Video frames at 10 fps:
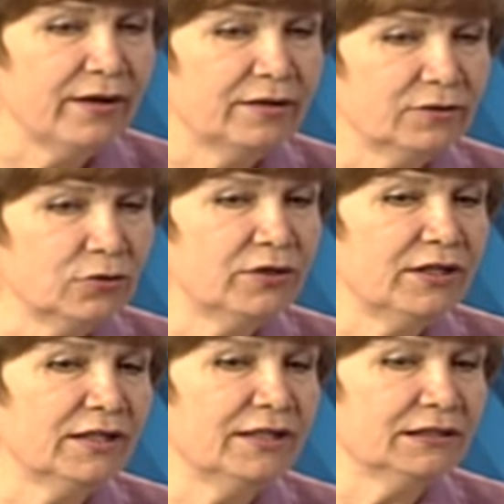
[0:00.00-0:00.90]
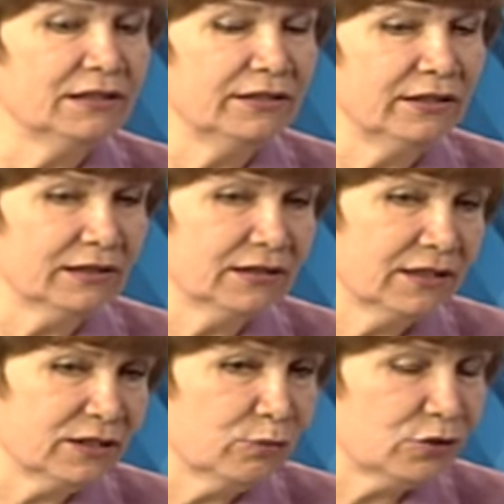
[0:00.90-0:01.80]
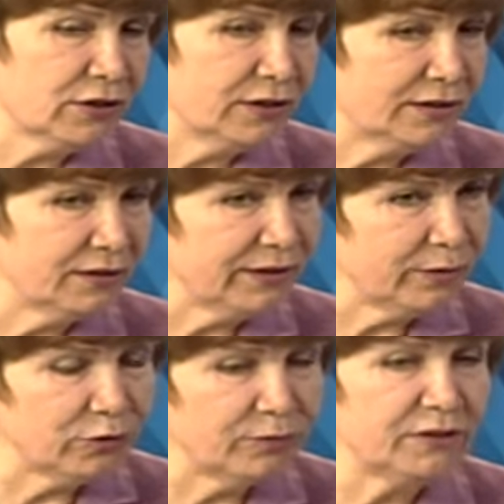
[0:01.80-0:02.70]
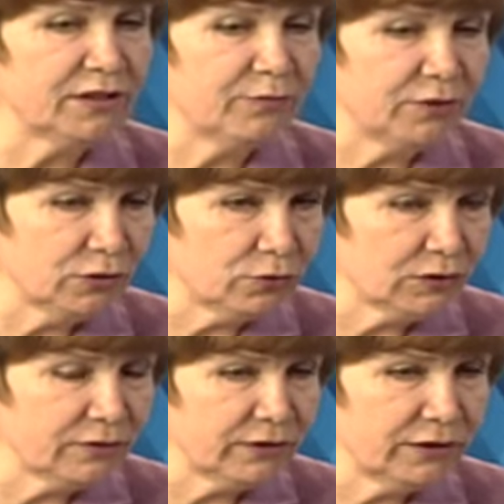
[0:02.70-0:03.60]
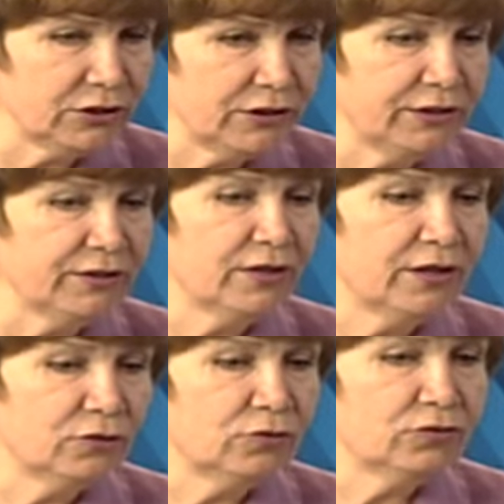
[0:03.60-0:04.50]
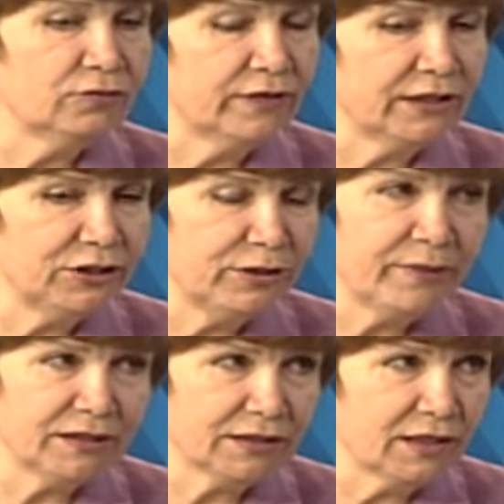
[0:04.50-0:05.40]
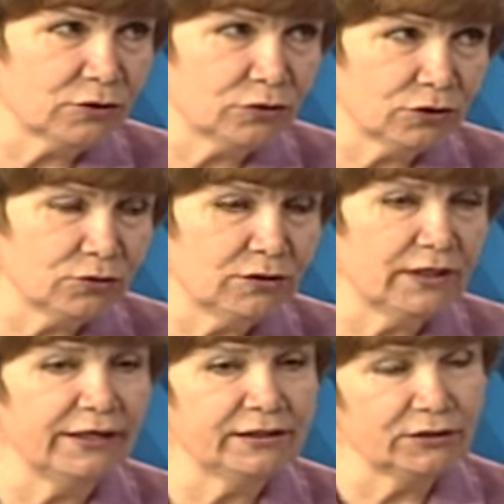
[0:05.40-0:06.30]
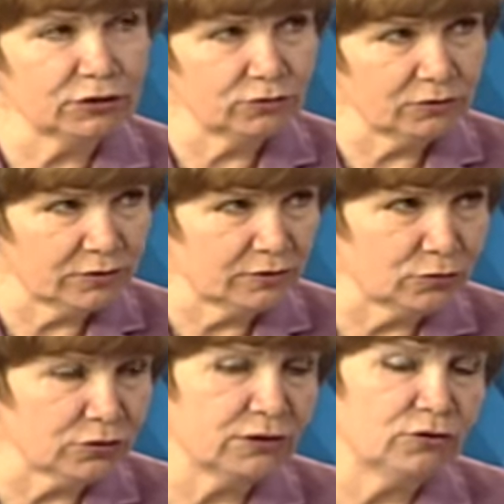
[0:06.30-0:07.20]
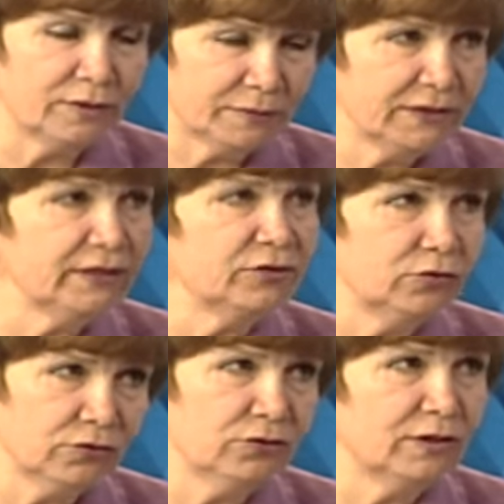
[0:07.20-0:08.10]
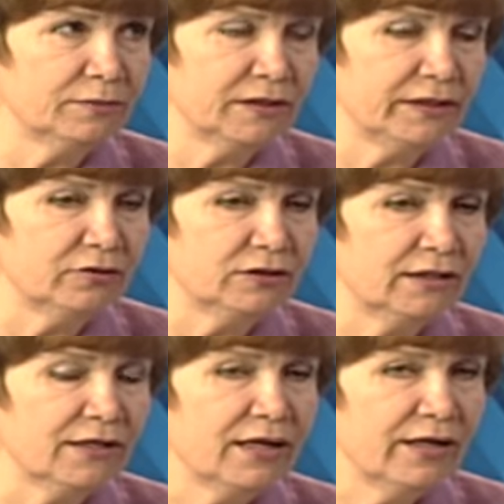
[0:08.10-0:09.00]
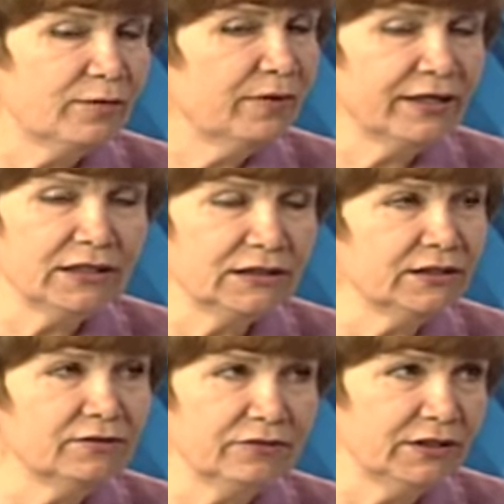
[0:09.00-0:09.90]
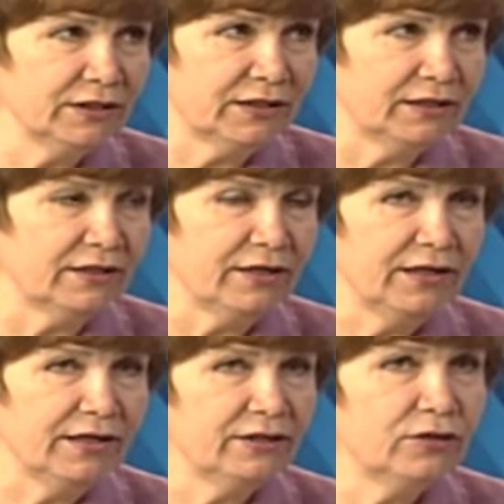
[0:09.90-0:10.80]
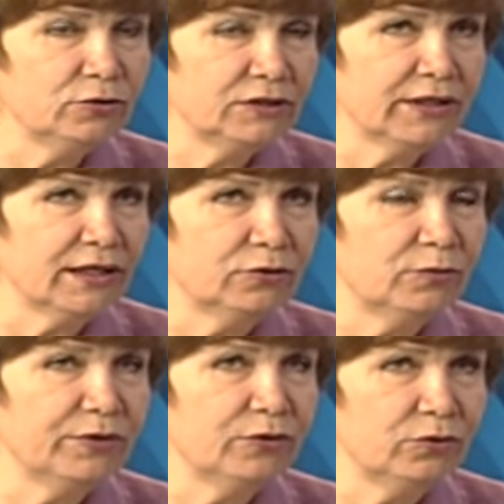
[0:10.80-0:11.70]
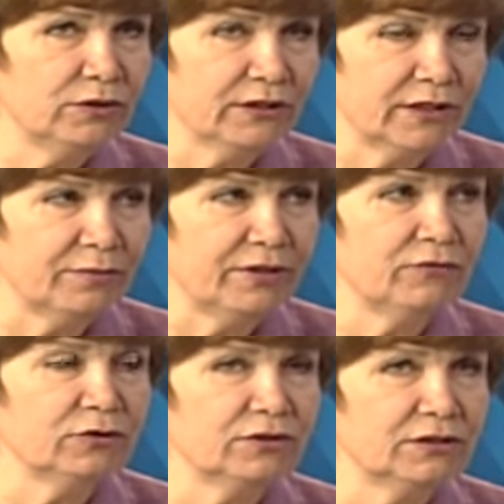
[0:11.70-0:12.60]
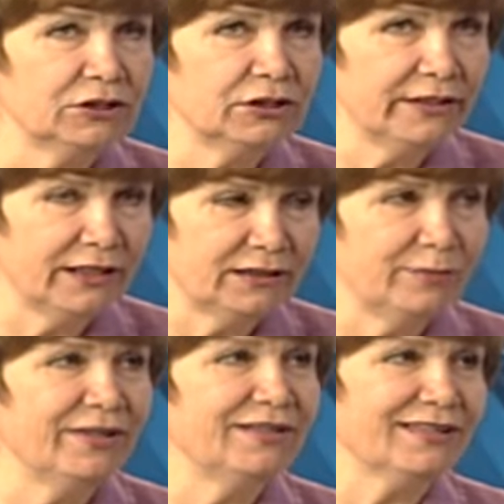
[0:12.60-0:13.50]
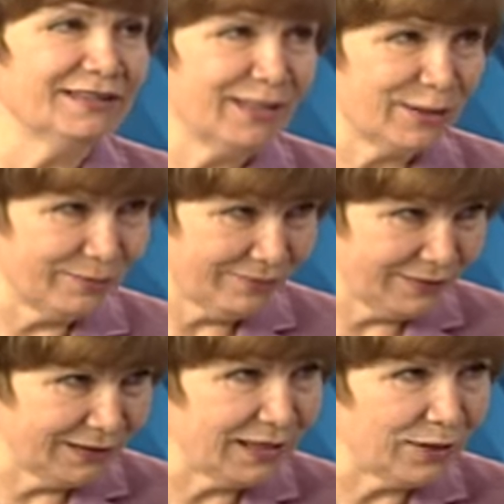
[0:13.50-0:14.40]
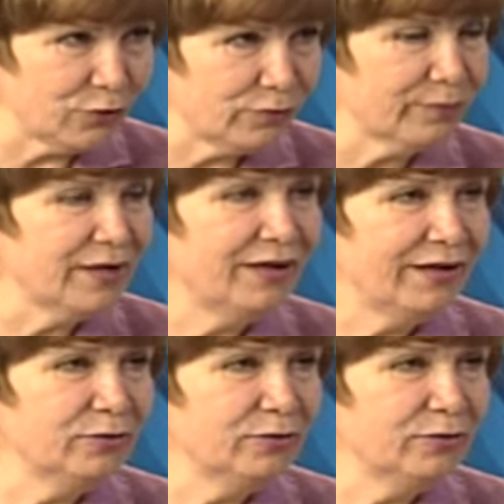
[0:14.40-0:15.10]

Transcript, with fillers: Но ну, и если, так скажем, уже это требует медикаментозного лечения, то врачи подскажут что-то, а угу. если что-то нужно дообследовать, то дообследуется. И бояться этого не надо. И люди, которые приходят к нам и вот считая себя, так скажем, здоровым, и